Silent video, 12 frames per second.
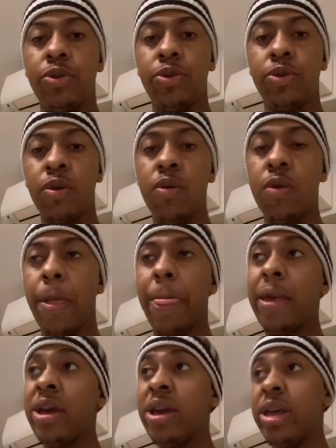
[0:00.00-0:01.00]
de
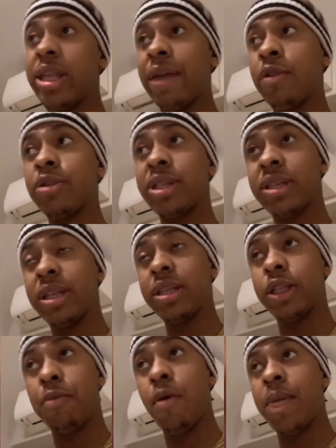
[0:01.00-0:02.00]
organização, e ele
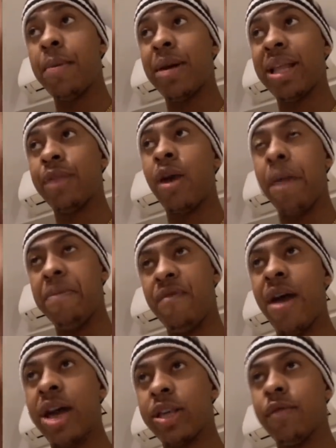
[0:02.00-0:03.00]
estava pensando nas
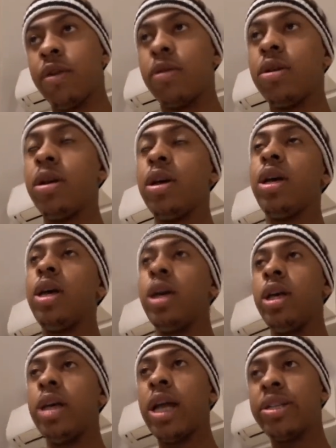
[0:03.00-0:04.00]
paradas de fato,
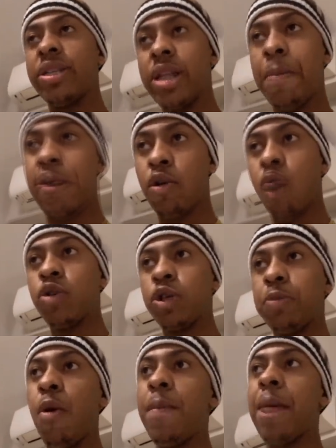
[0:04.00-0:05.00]
né? Tipo assim,
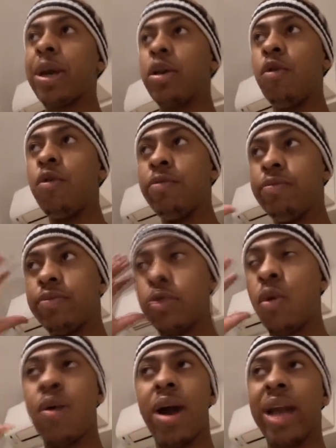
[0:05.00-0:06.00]
foi sobre isso, né,
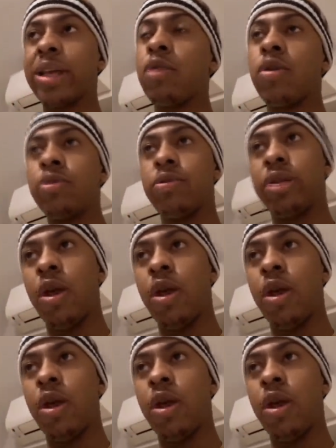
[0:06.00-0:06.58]
rapaziadinha? Só pega a visão.